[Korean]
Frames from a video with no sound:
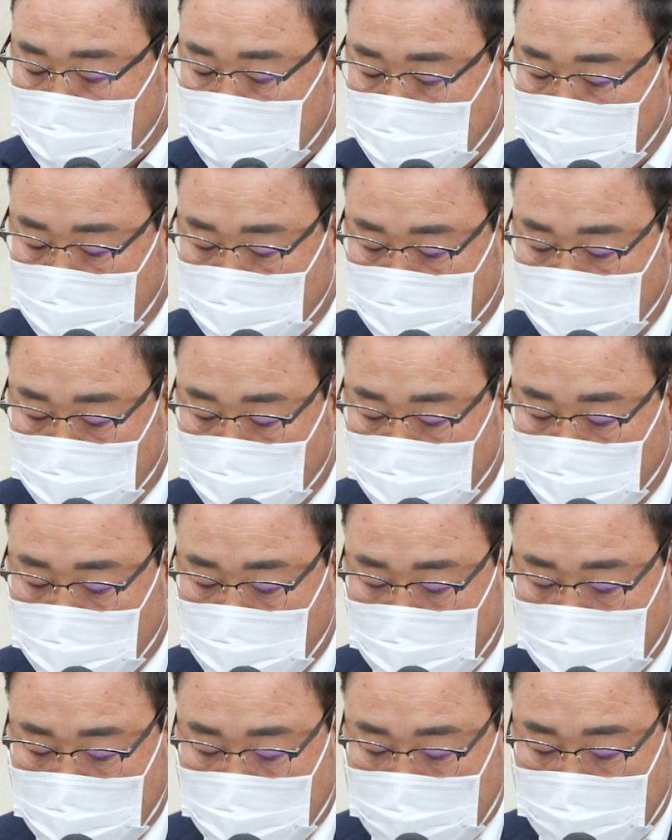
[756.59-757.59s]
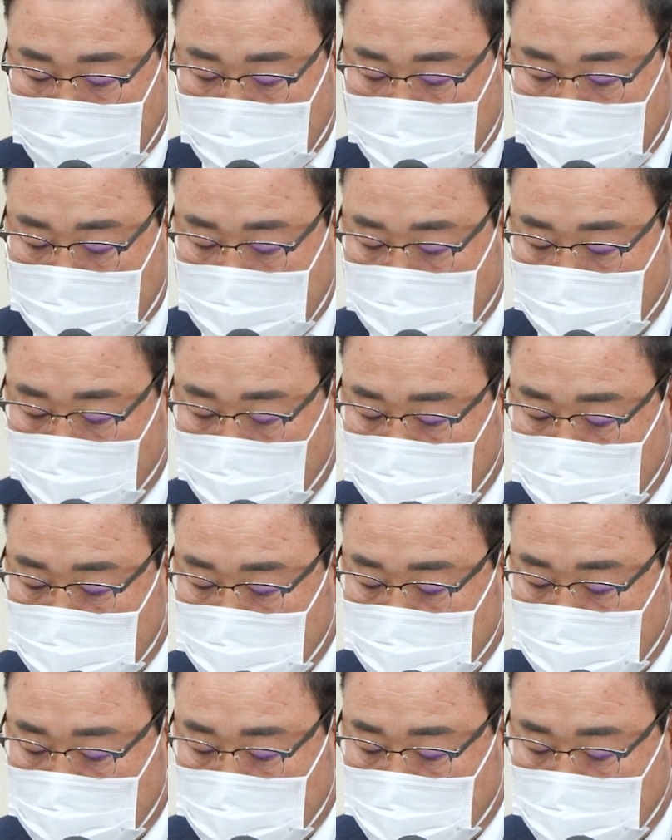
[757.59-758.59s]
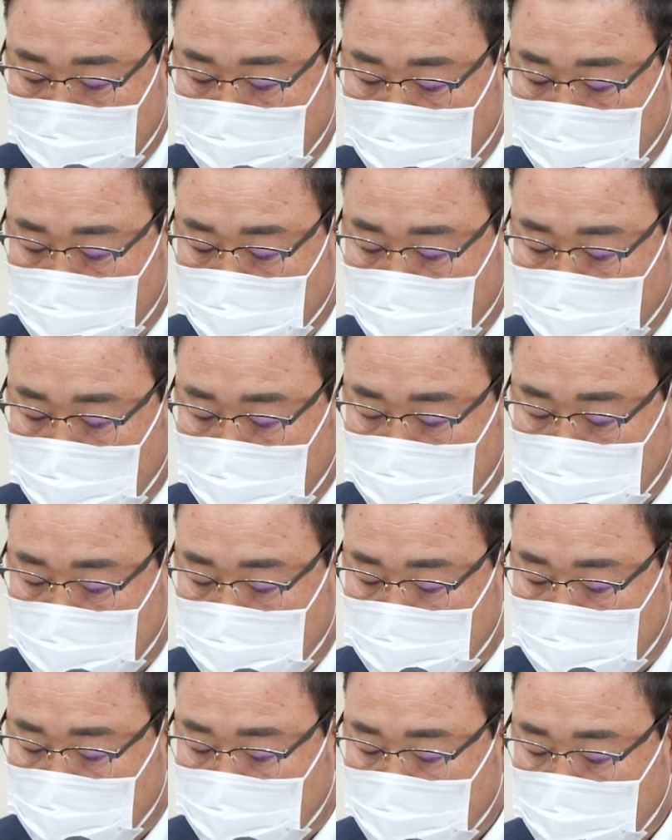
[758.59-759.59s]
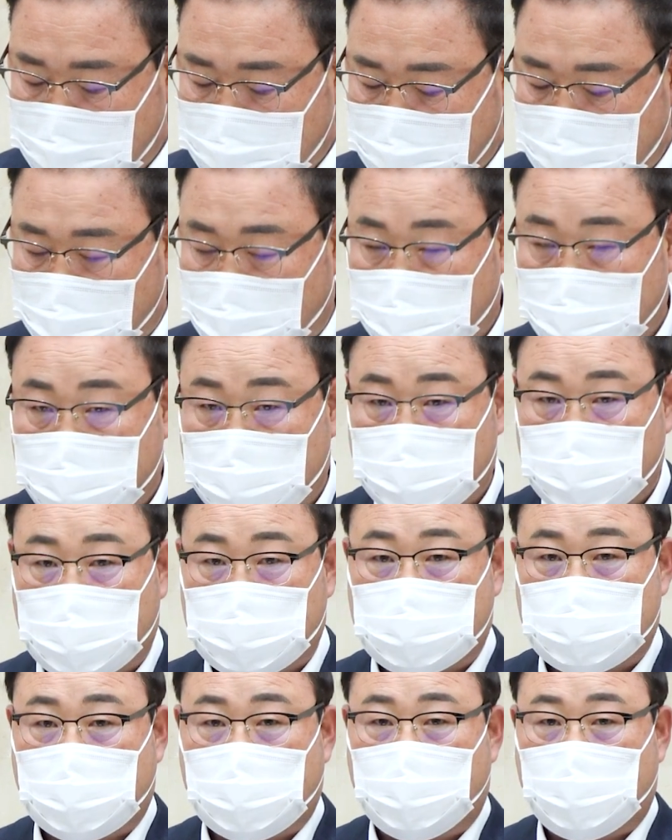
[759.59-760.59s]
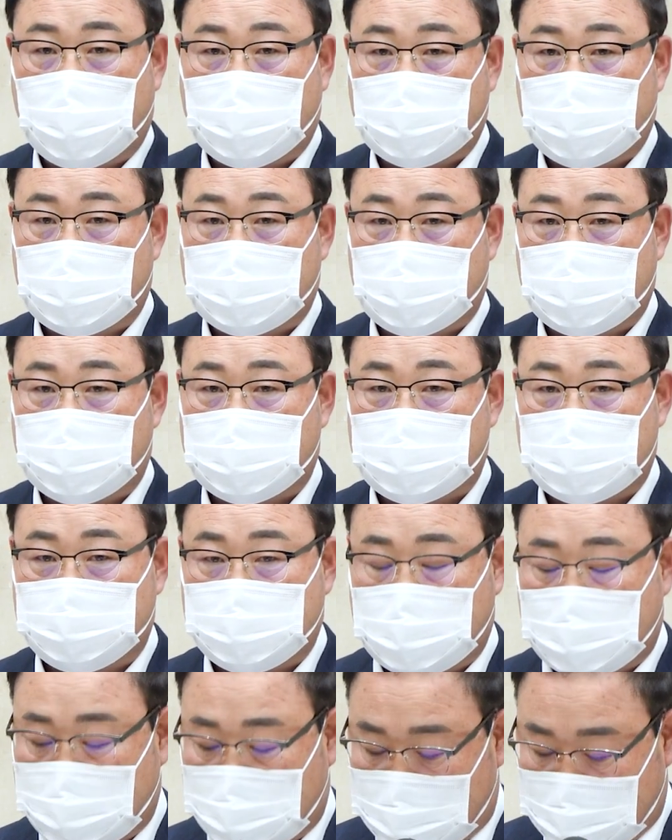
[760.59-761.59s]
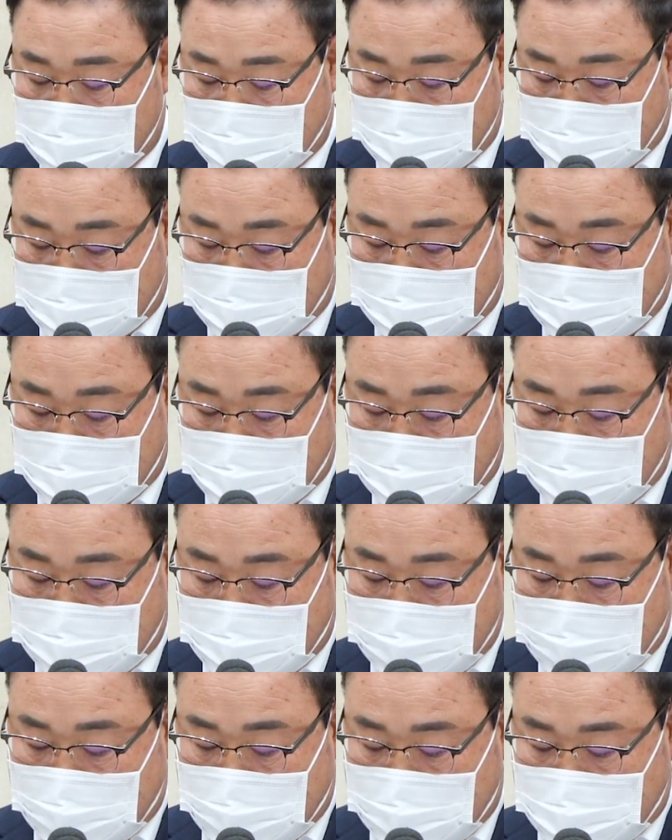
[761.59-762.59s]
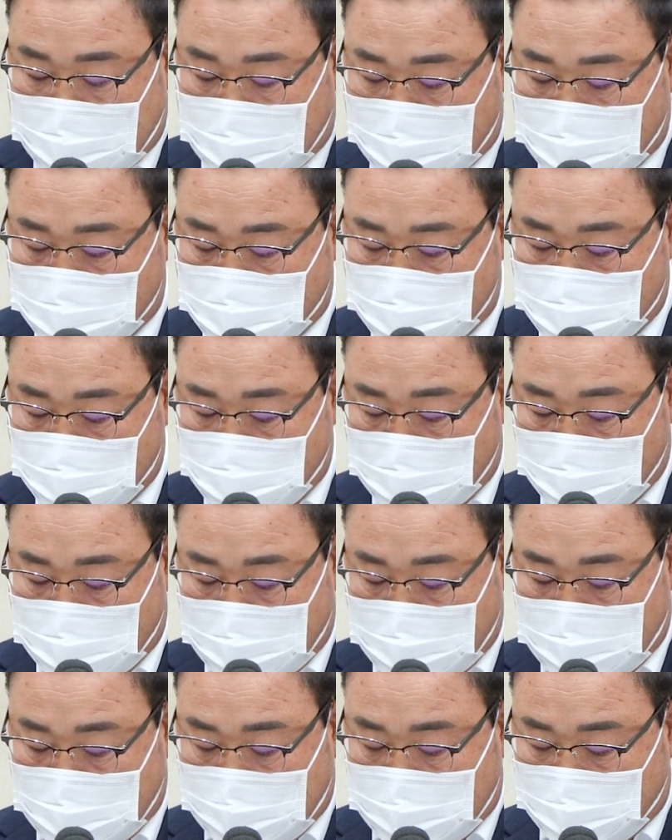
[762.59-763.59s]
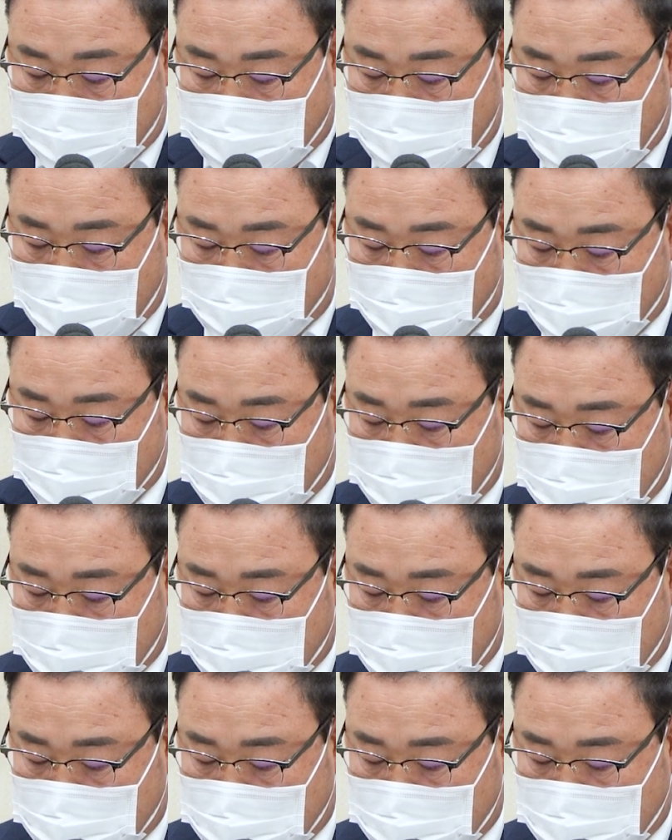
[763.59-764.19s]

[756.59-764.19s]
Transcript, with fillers: 등의 이유로 해당 위치의 지하보도 개설은 어려운 것으로 판단되었습니다. 향후 플랫폼